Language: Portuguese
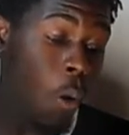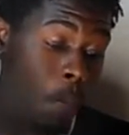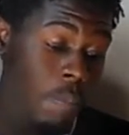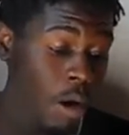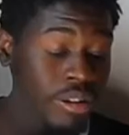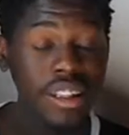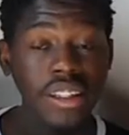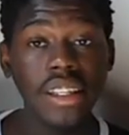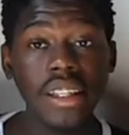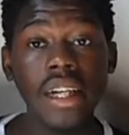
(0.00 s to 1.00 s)
o mal
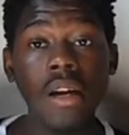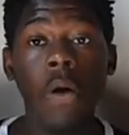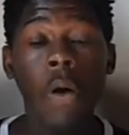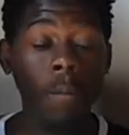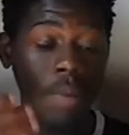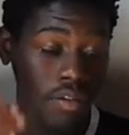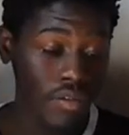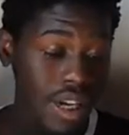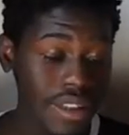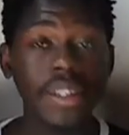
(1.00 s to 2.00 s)
já tinha uma
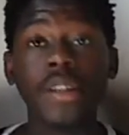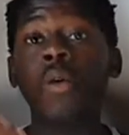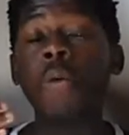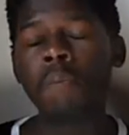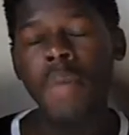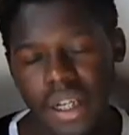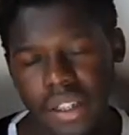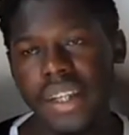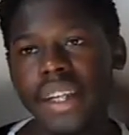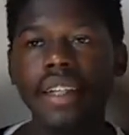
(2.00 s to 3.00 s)
face
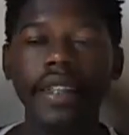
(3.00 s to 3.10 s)
humana.